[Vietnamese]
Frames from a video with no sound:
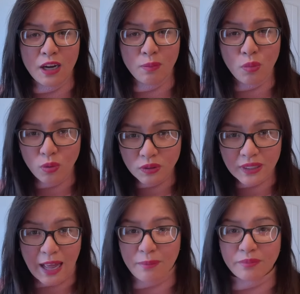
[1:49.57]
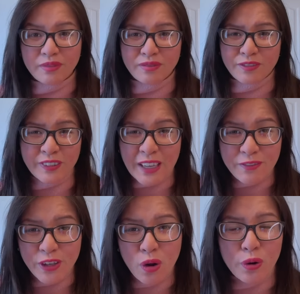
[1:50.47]
muốn làm cái
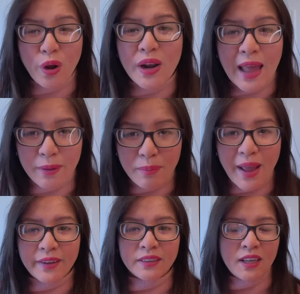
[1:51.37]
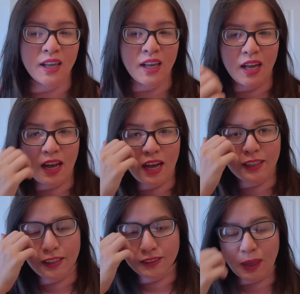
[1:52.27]
video nói lan man à,
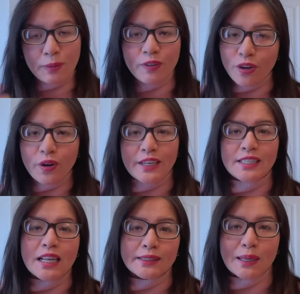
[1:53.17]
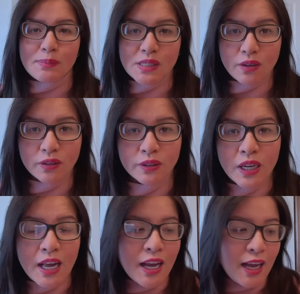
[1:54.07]
tao video này chỉ là tâm sự
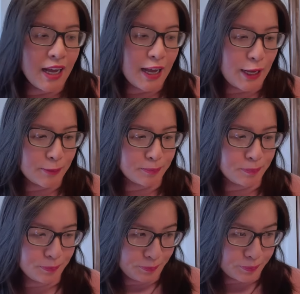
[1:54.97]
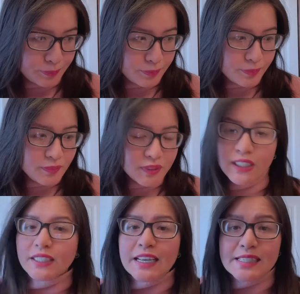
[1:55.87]
à,
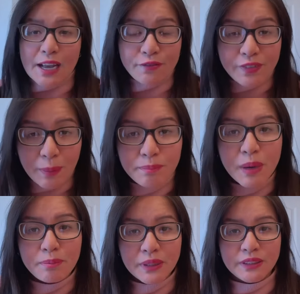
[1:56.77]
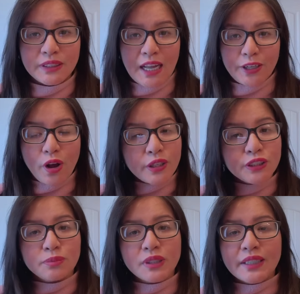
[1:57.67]
những cái sản phẩm mà mình à, nói
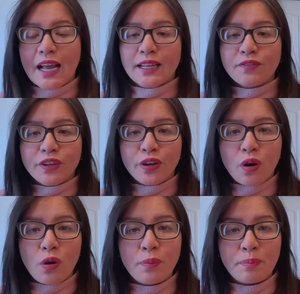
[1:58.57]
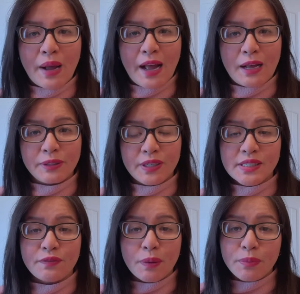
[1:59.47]
trong tất cả các video mà những cái
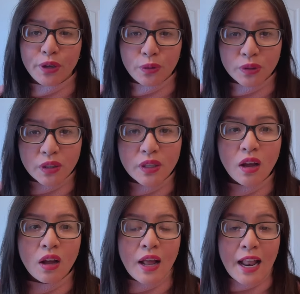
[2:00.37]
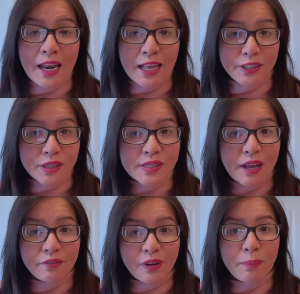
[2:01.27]
sản phẩm mình yêu thích đó là những
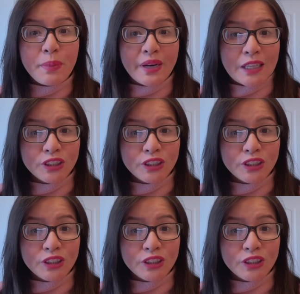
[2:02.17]
sản phẩm mình đã